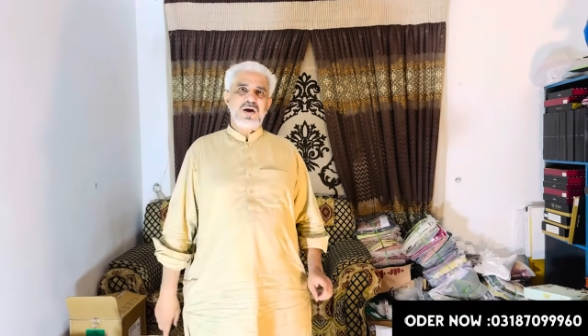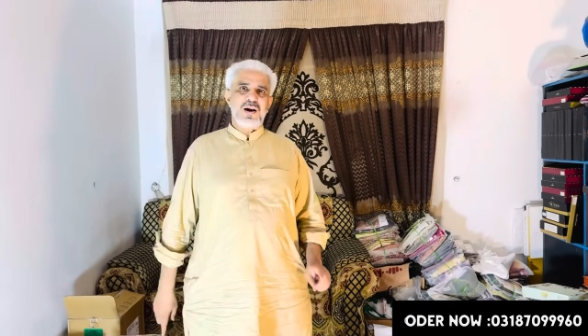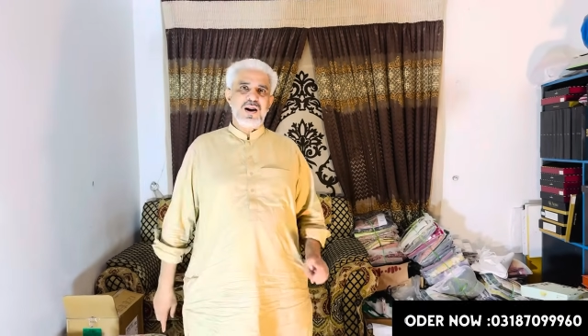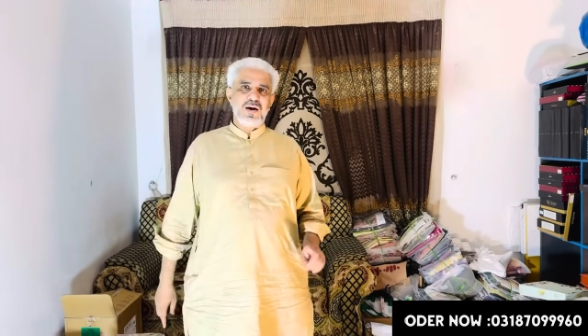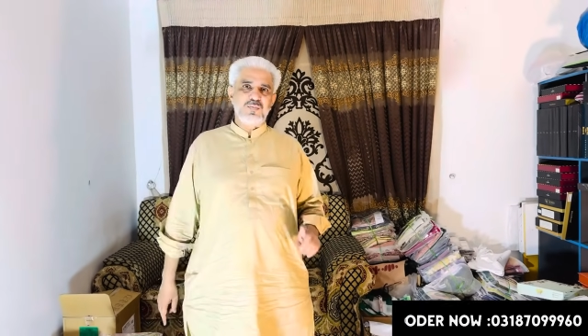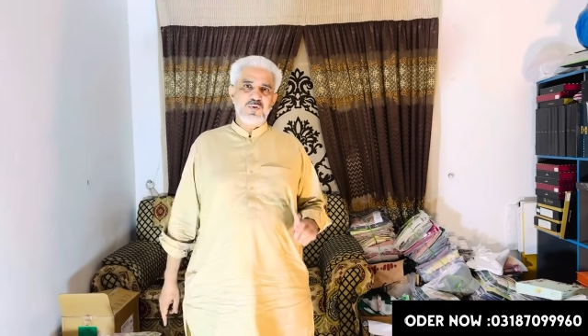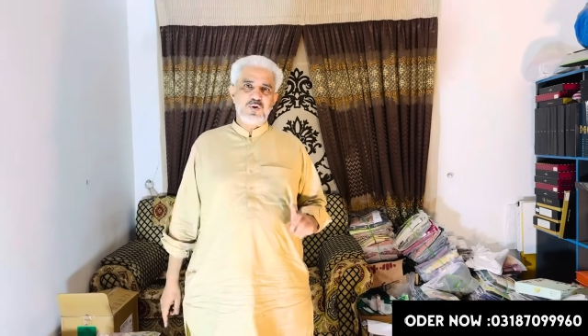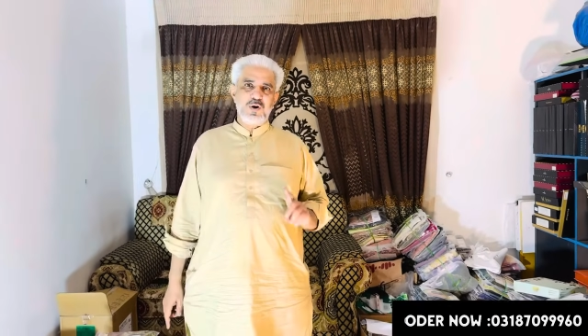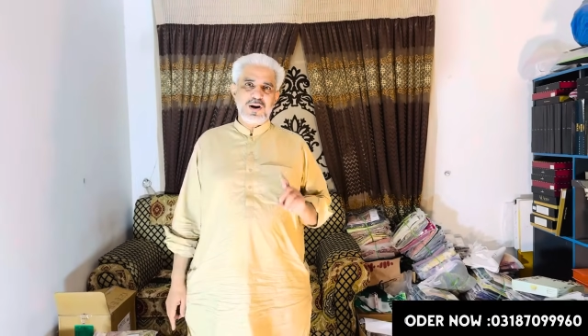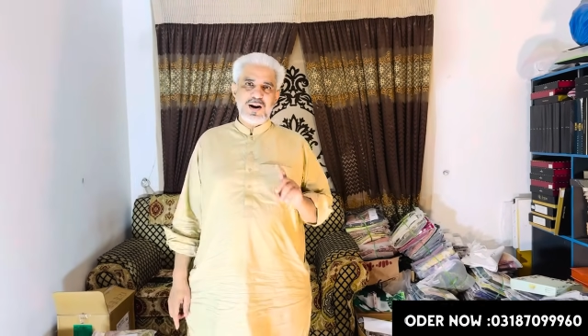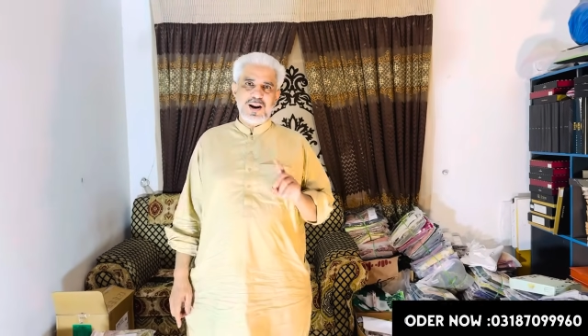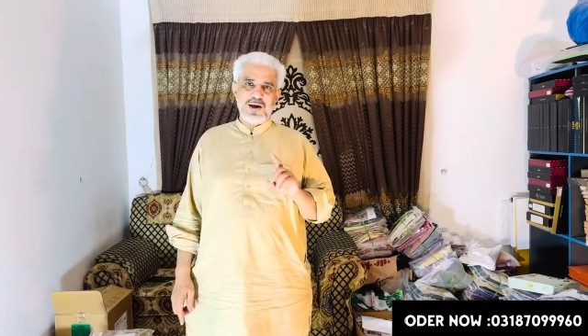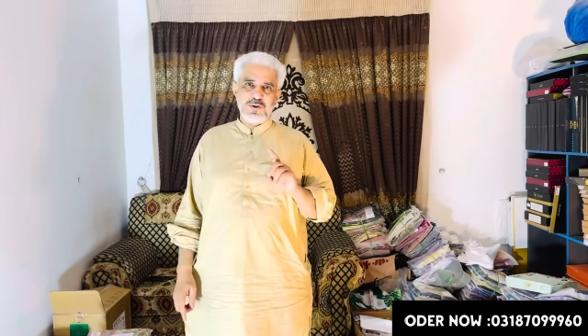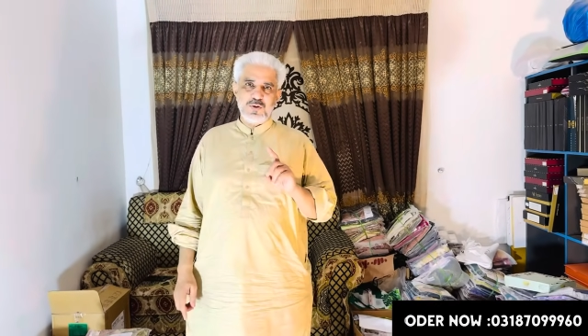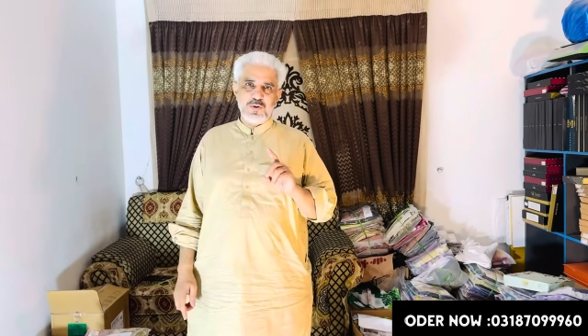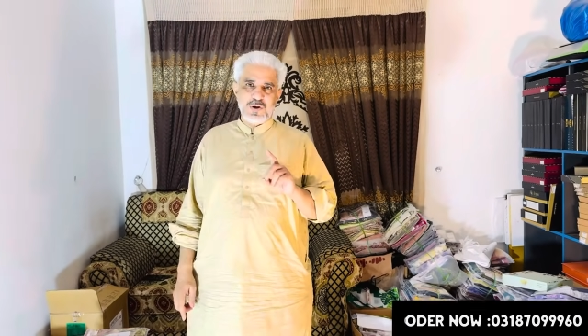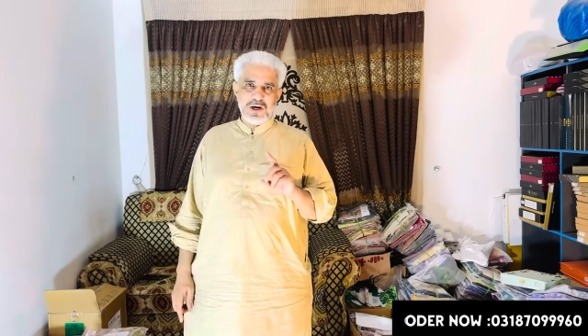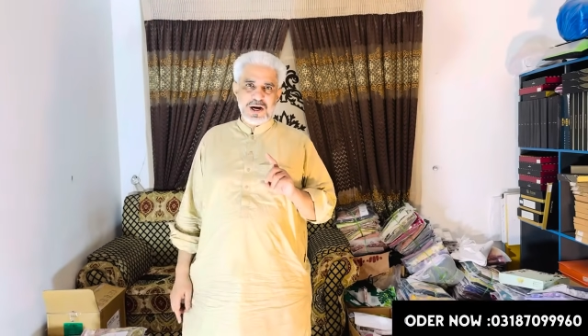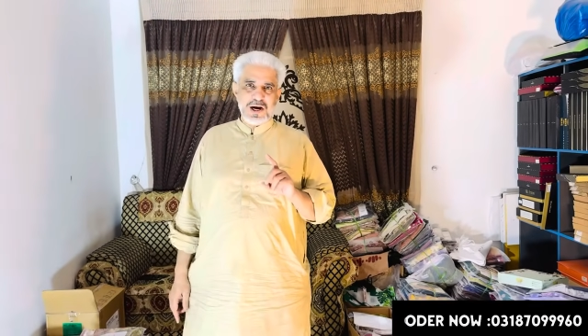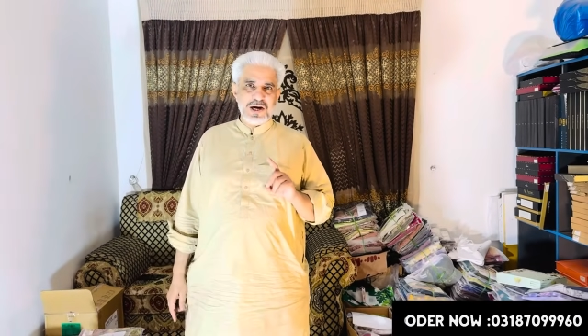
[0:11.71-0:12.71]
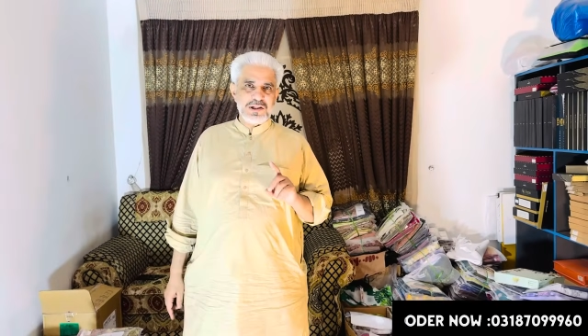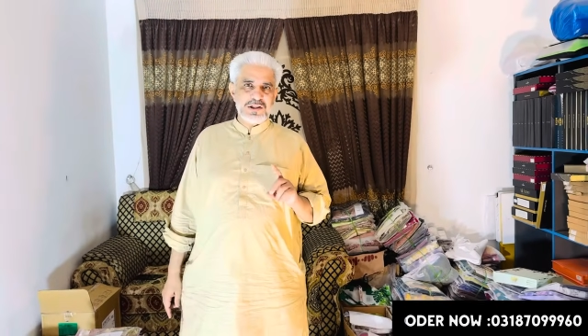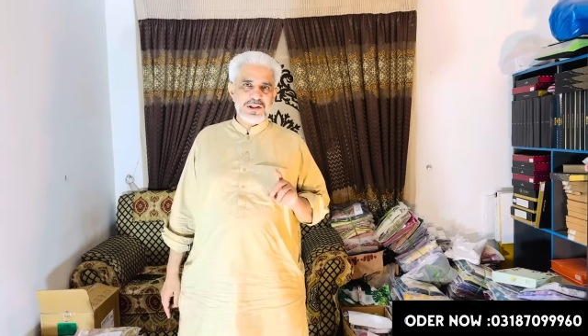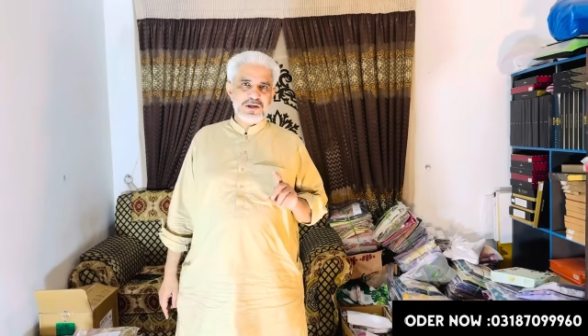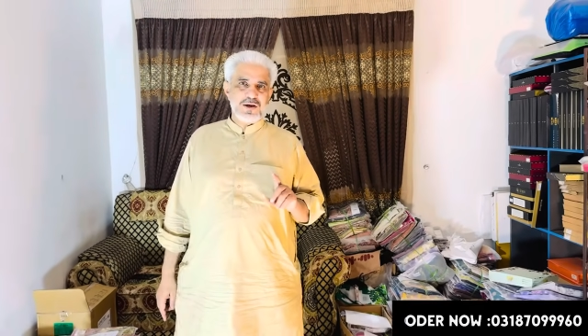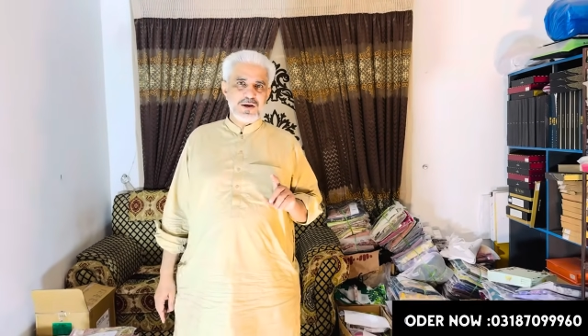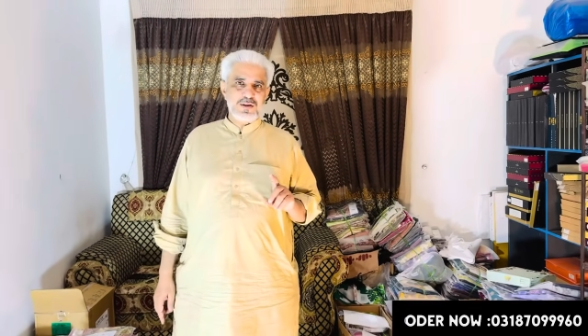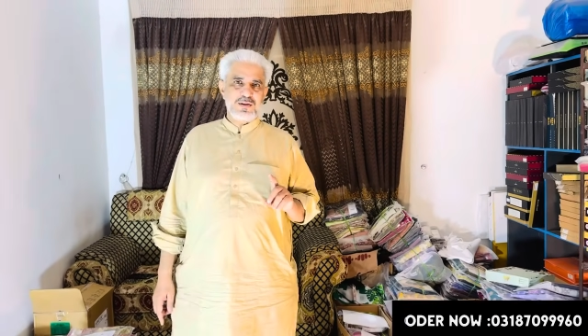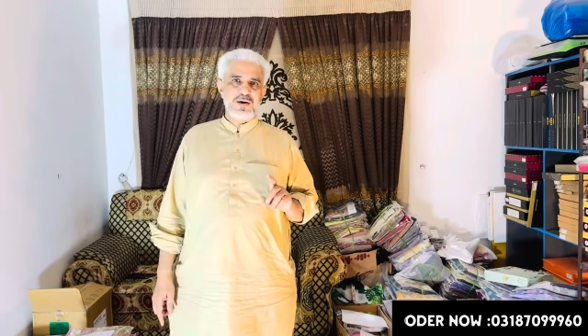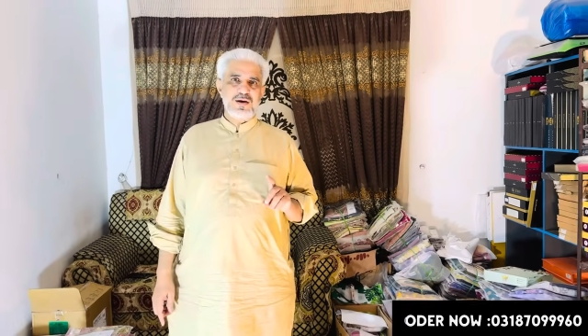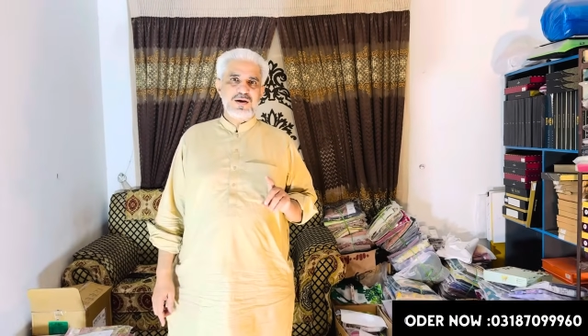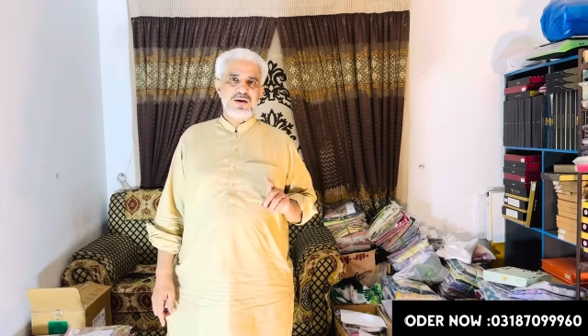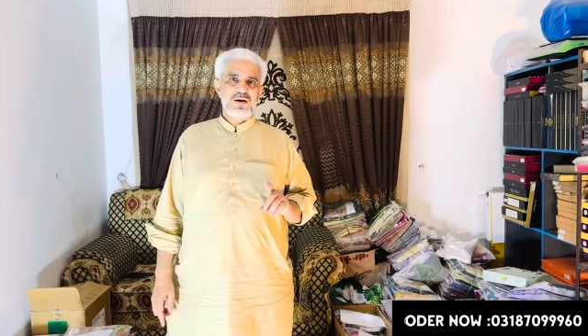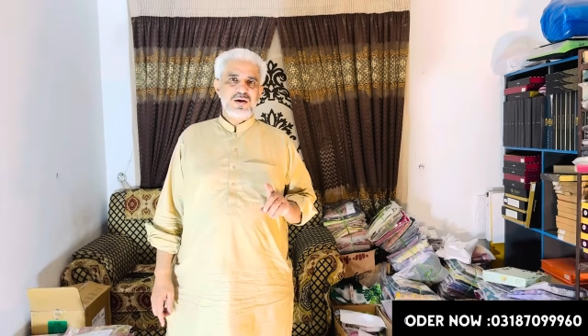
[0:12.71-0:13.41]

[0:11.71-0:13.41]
अल्हम्दुलिल्लाह जो रेट दिए थे